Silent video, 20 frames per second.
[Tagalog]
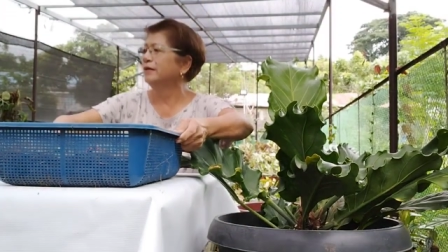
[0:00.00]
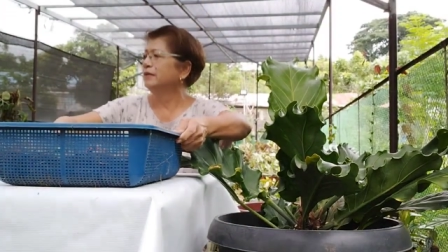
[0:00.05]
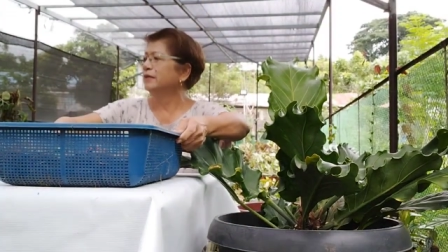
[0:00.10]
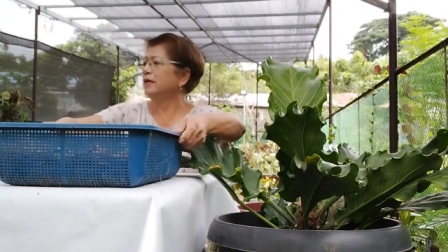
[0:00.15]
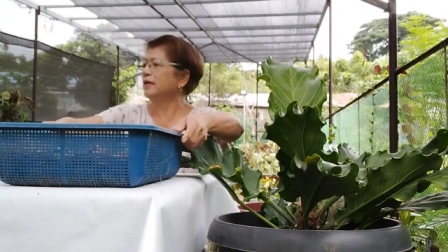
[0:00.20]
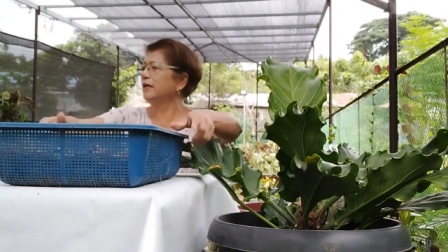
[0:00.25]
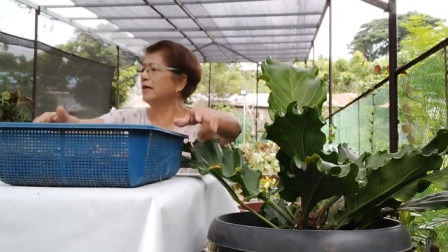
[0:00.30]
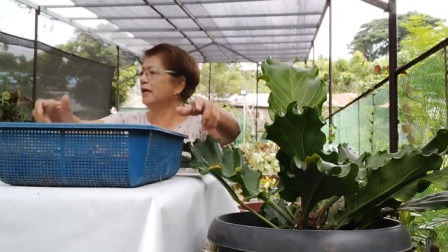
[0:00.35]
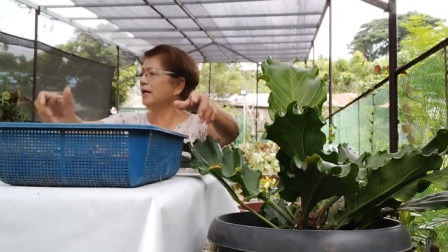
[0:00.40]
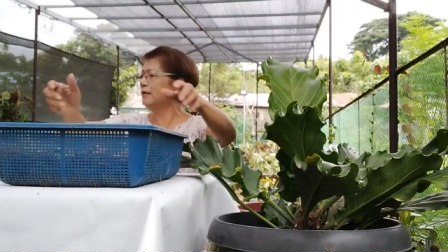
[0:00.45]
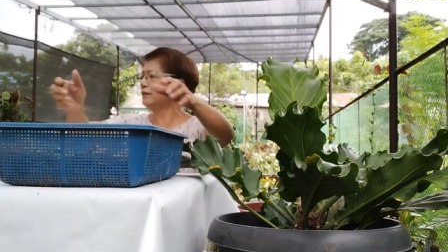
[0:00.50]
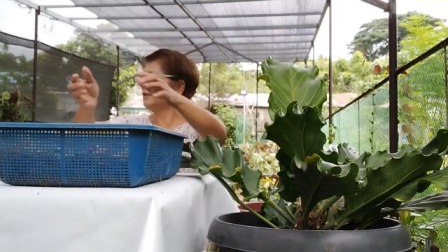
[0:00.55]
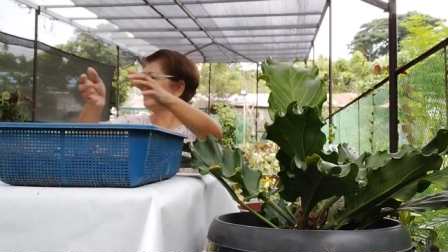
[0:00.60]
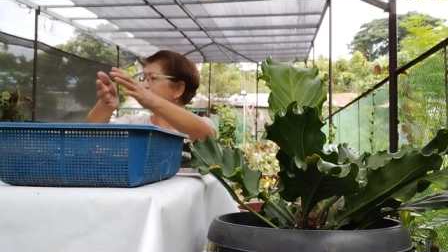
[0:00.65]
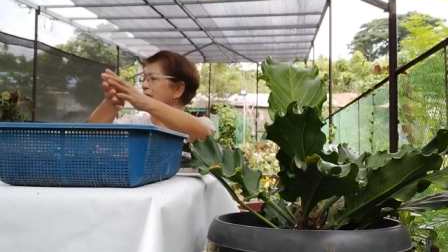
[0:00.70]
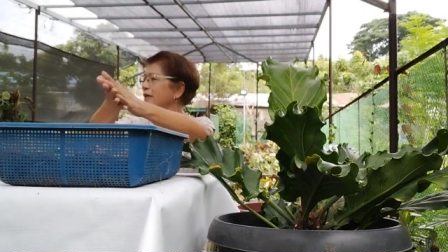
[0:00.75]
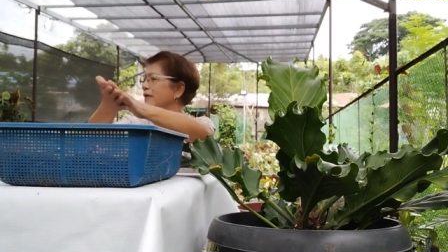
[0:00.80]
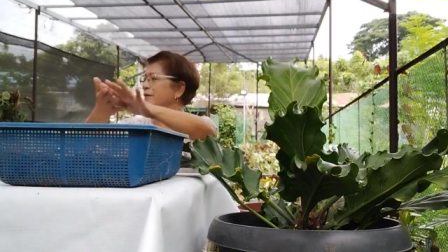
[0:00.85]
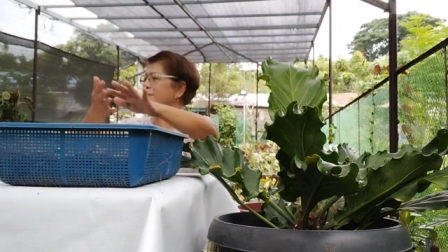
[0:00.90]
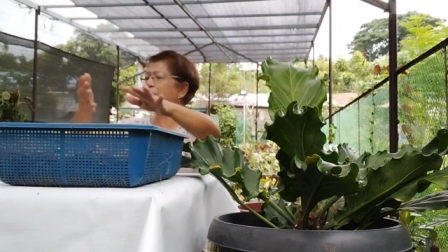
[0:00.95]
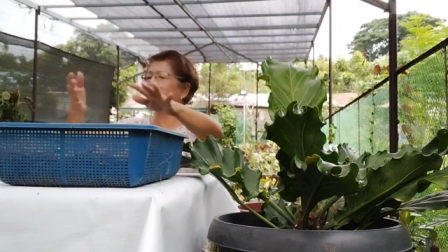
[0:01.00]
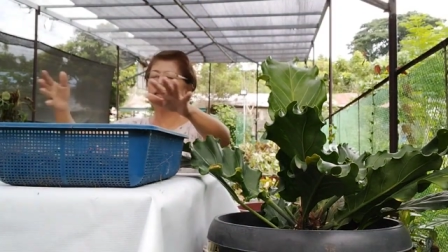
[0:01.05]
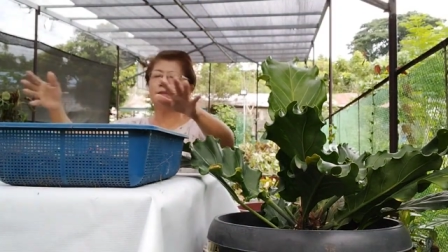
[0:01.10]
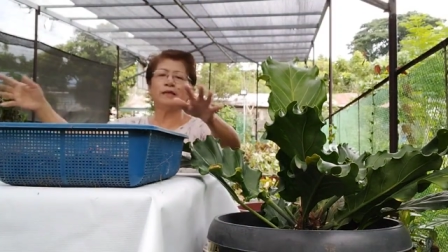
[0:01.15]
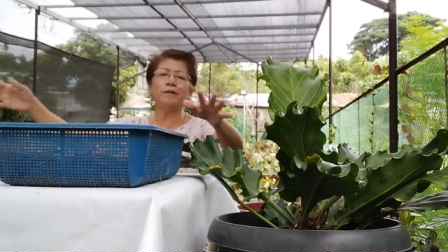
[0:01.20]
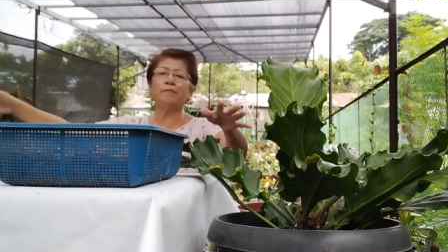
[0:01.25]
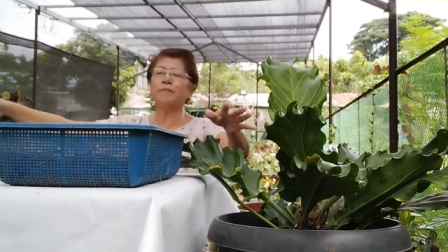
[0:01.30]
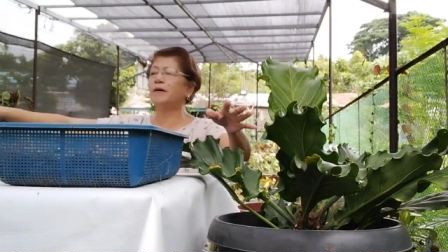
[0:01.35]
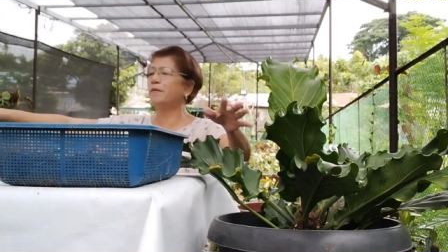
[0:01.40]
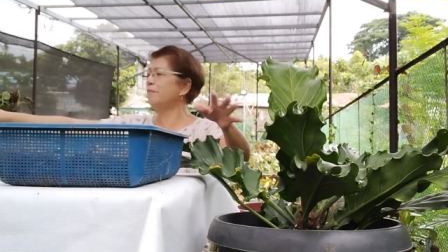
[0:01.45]
ng aking iba't
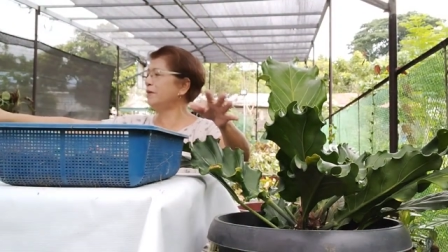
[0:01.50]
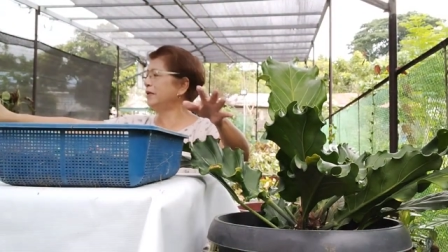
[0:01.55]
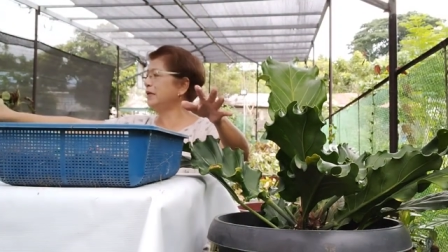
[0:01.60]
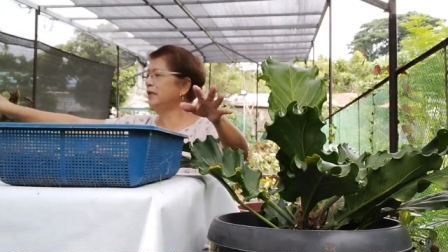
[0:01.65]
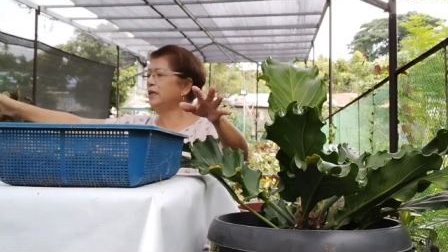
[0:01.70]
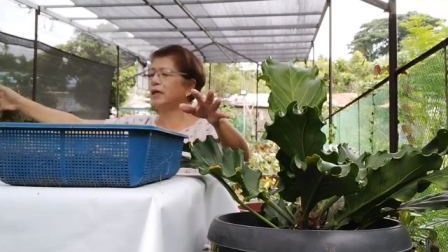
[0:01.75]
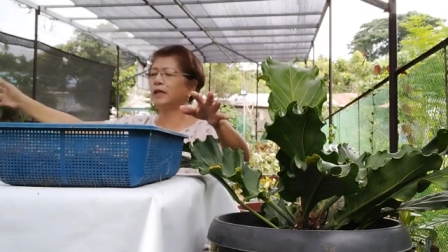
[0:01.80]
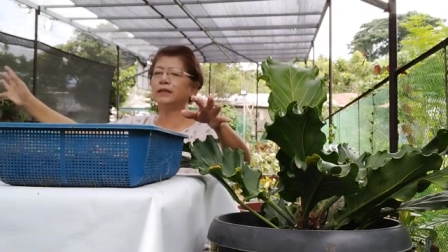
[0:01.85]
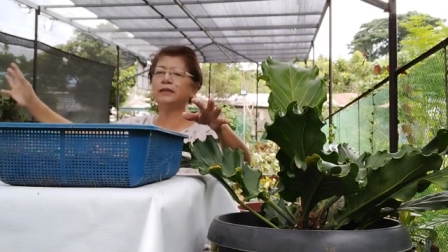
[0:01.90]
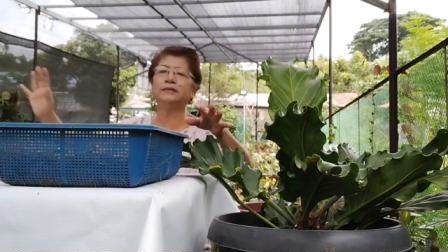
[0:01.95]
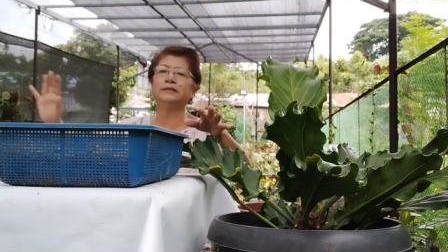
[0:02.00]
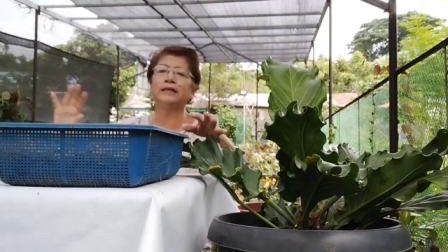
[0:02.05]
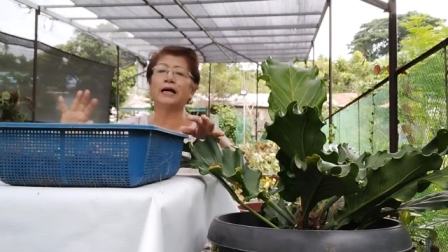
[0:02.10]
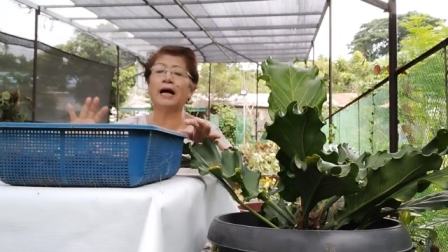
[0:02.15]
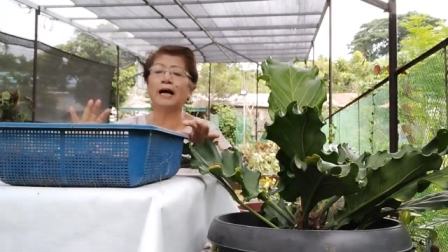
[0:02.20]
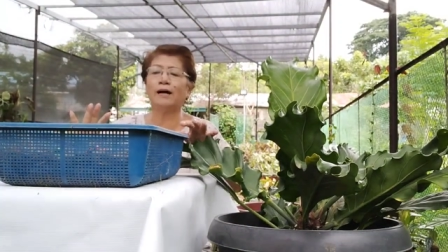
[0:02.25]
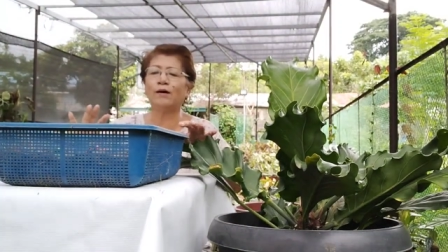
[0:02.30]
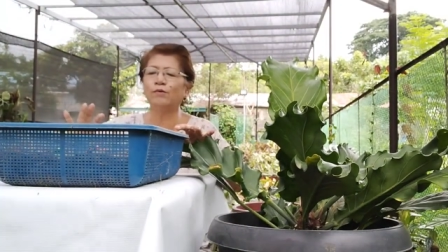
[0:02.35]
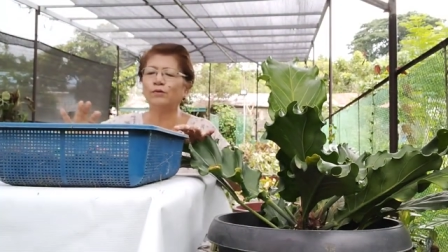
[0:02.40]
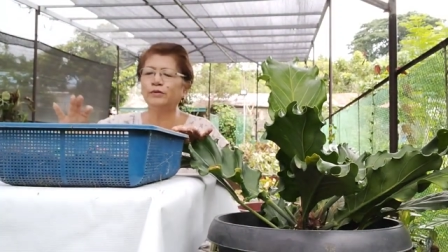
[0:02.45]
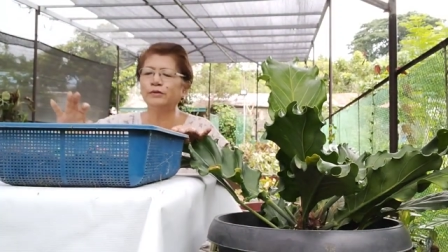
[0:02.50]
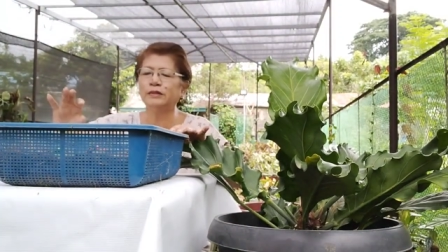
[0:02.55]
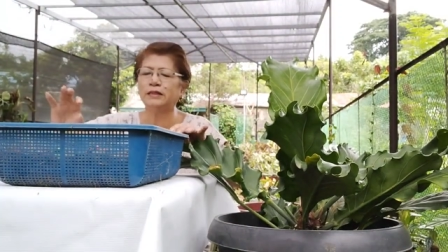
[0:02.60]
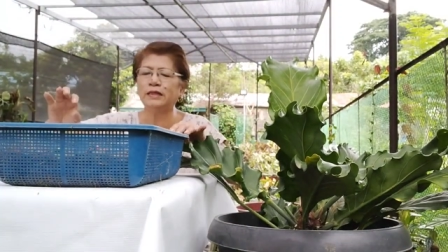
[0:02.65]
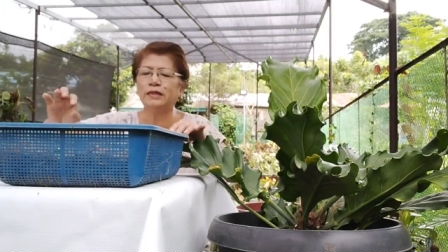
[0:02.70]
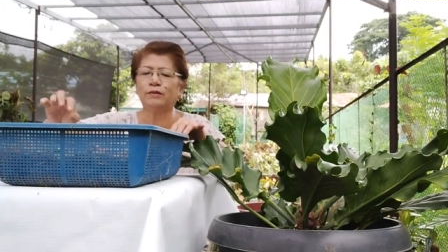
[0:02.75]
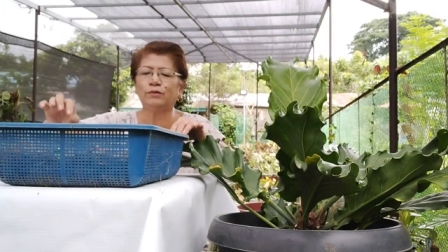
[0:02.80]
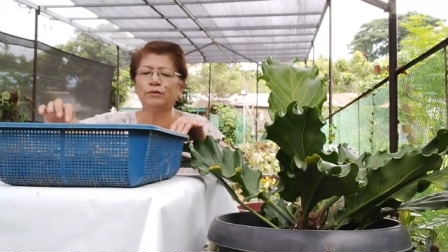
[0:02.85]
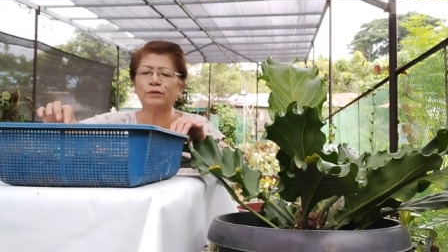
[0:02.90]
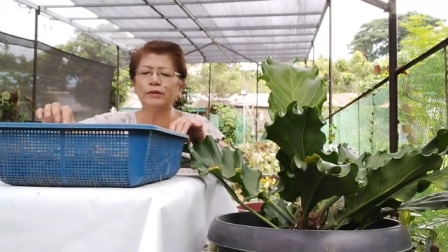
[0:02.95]
ibang malalaking dahon
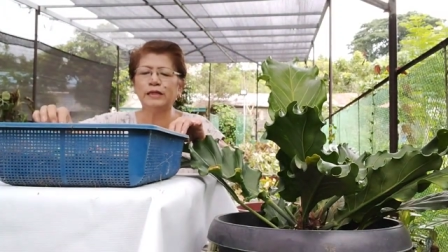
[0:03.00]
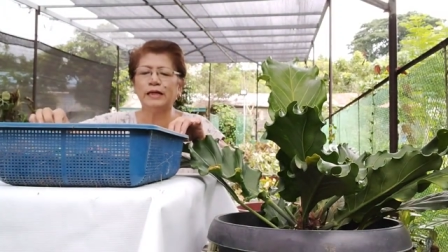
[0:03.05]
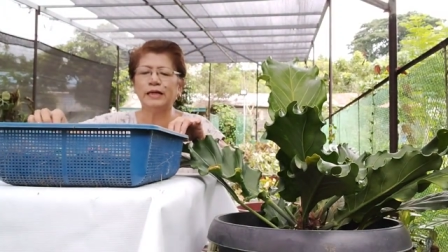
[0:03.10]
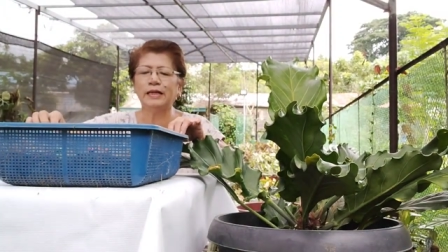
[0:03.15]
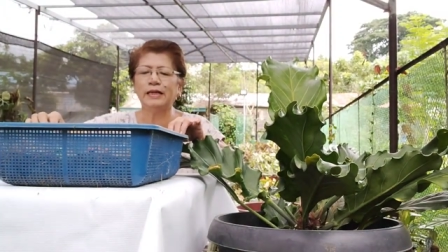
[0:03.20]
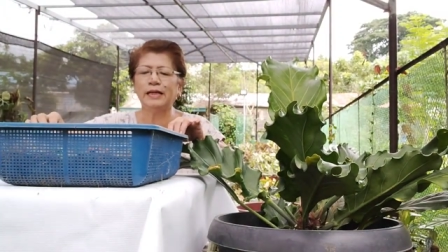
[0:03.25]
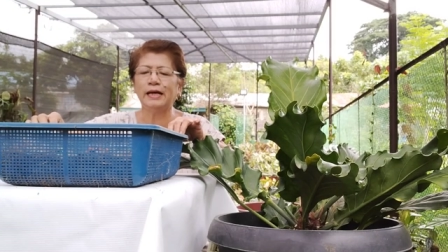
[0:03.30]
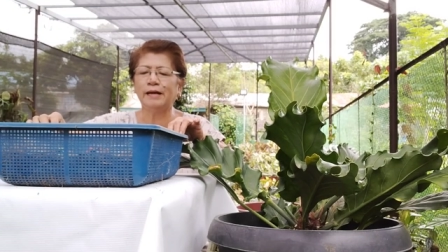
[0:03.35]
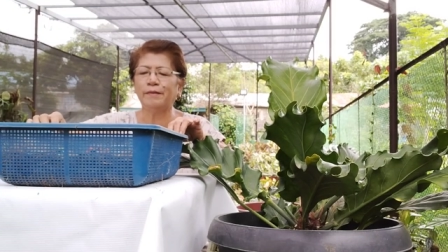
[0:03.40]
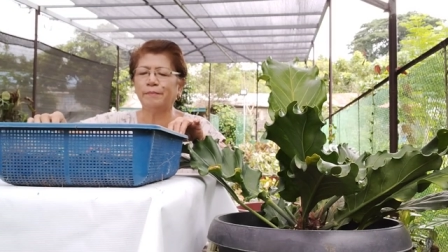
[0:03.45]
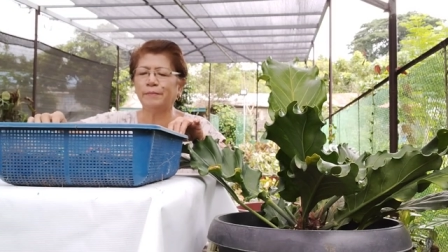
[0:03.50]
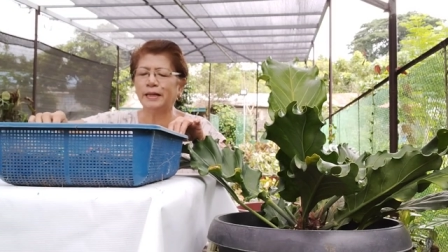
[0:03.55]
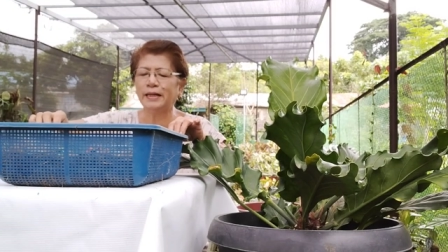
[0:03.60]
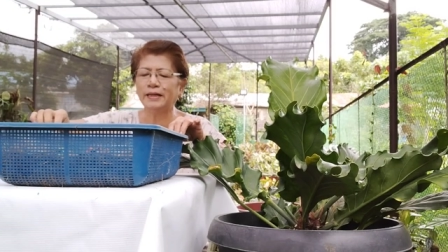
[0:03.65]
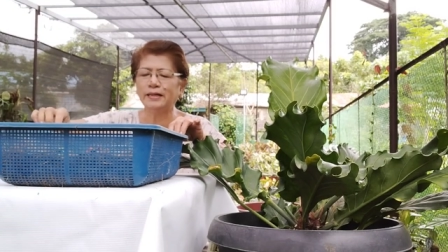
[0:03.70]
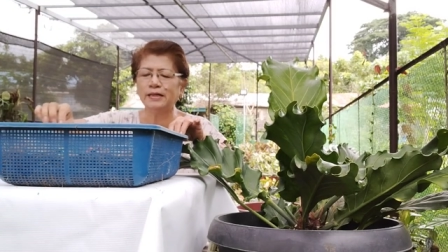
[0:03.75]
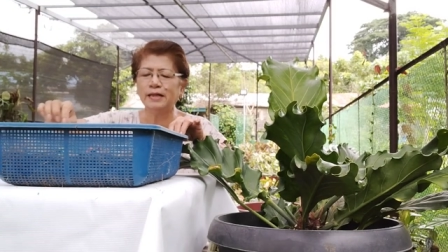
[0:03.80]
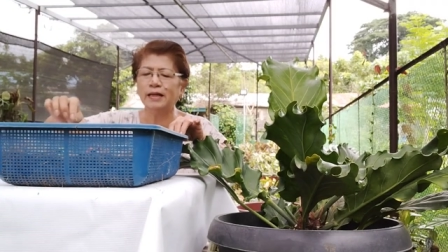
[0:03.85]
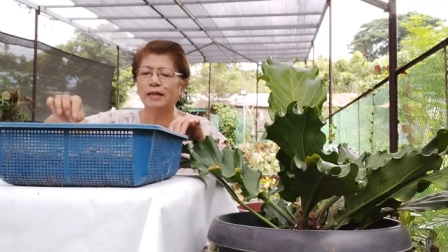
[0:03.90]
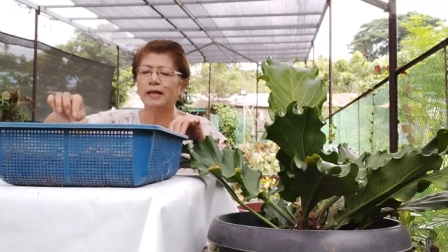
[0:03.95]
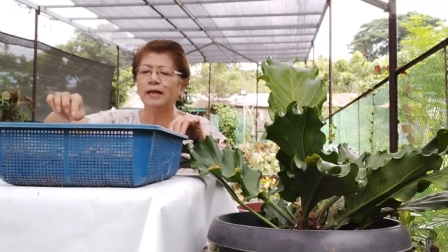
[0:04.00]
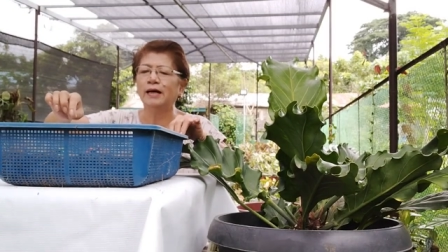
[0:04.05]
dito na halaman.